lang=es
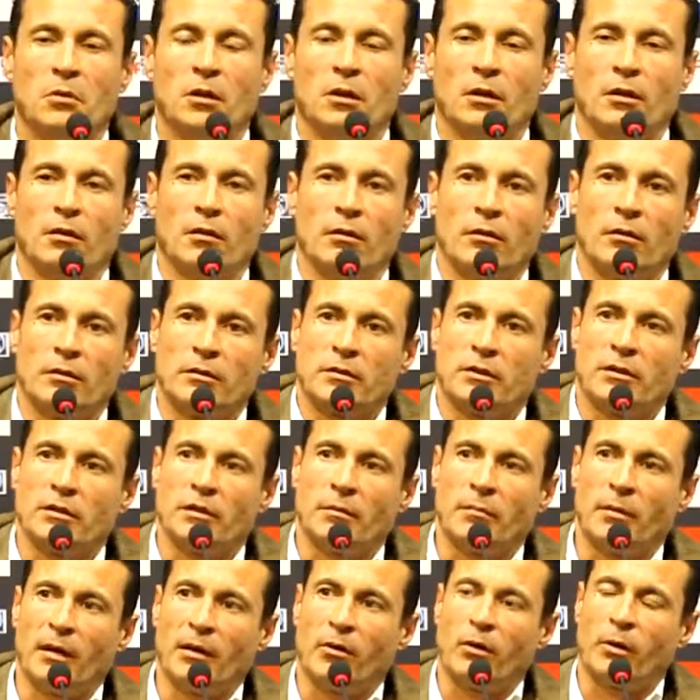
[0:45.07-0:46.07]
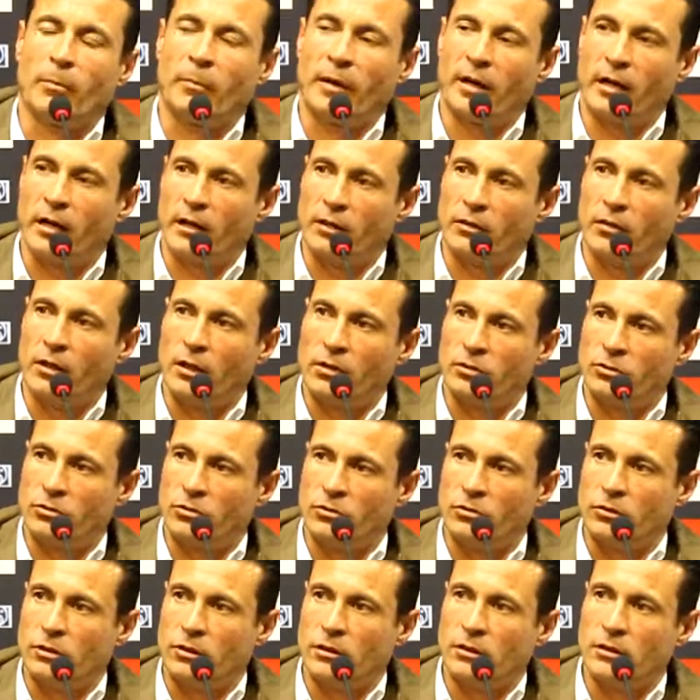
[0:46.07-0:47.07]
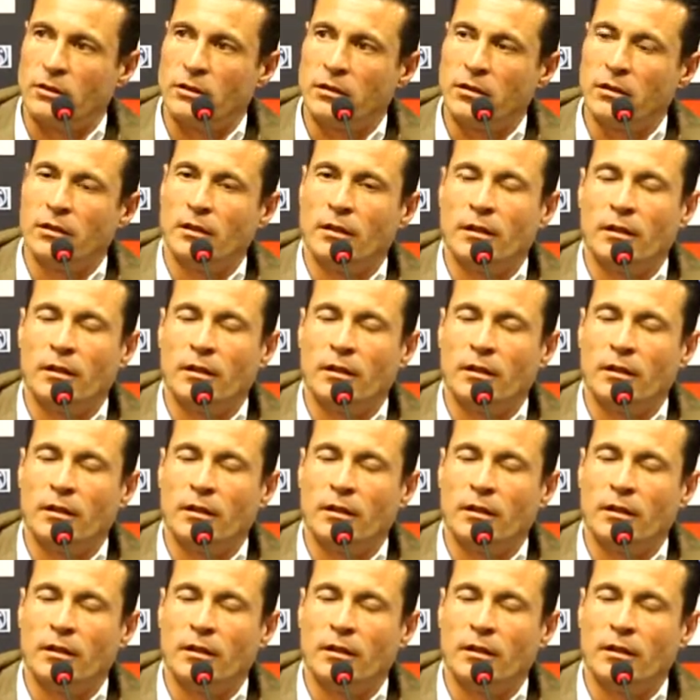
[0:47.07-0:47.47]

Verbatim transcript: Bueno, se está en valor, barajando las dos cosas.